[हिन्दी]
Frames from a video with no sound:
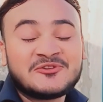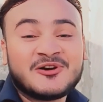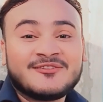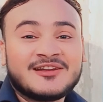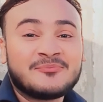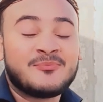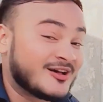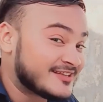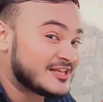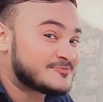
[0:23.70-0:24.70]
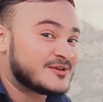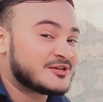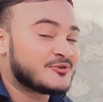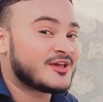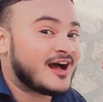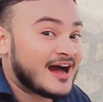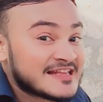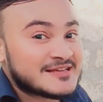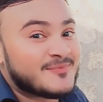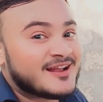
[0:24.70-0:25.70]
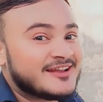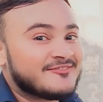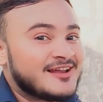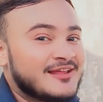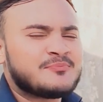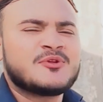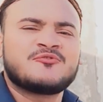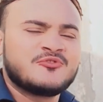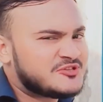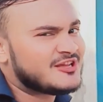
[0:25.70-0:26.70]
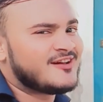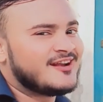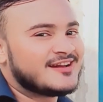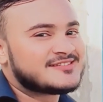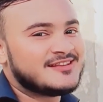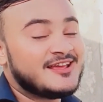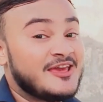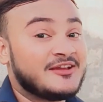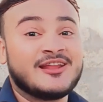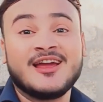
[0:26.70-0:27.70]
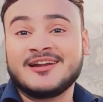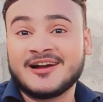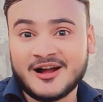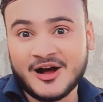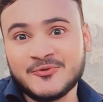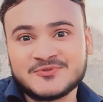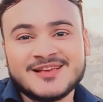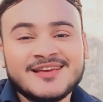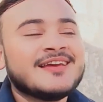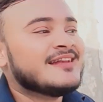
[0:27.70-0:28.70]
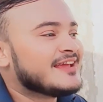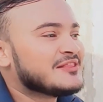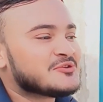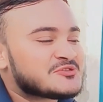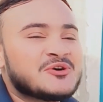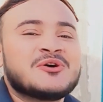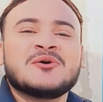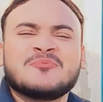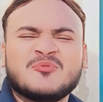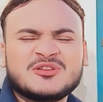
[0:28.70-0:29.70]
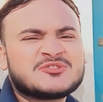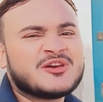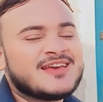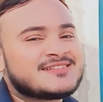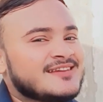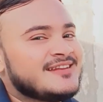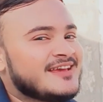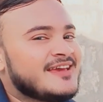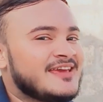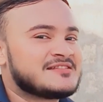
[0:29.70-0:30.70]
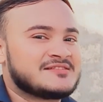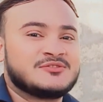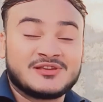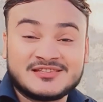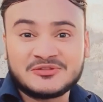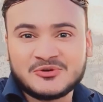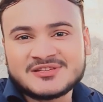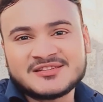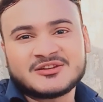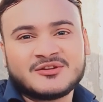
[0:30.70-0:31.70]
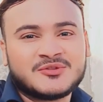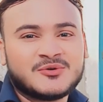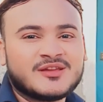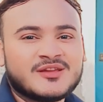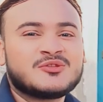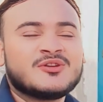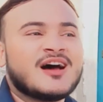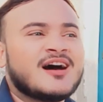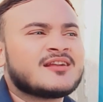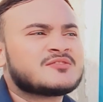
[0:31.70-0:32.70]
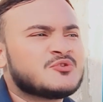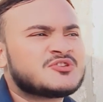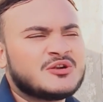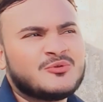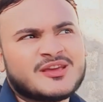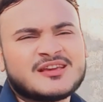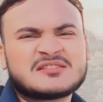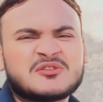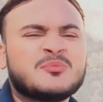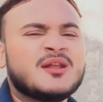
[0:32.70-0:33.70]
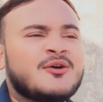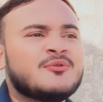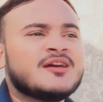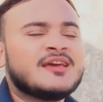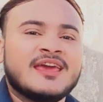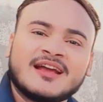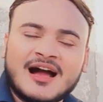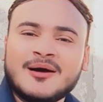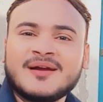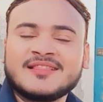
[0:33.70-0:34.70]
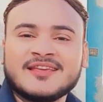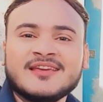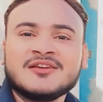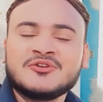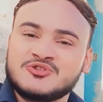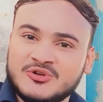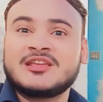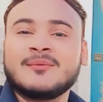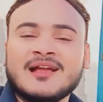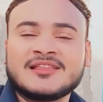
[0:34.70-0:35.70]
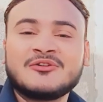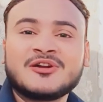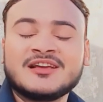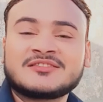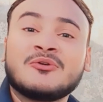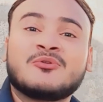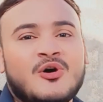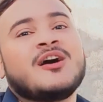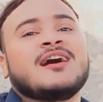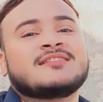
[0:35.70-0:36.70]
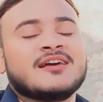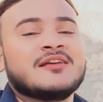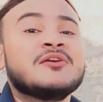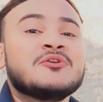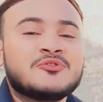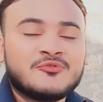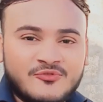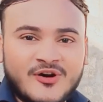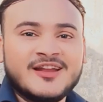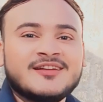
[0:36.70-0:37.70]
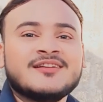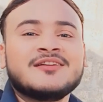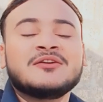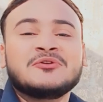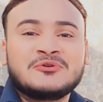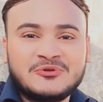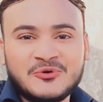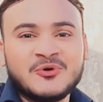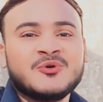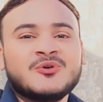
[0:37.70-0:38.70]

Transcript: आने वाली है बहुत ज्यादा स्पेशल क्योंकि आज हम बनाने वाले हैं अपने फ्यूचर वाले डक्स के लिए एक नया डक हाउस लेकिन दोस्तों मुझे जो है इसके लिए एक किसी दोस्त की ज़रूरत होगी तो यार सोच रहा हूँ कि किसको बुलाऊँ एक काम करते हैं चुटकी बजाता हूँ और देखता हूँ कौन आता है तो वन टू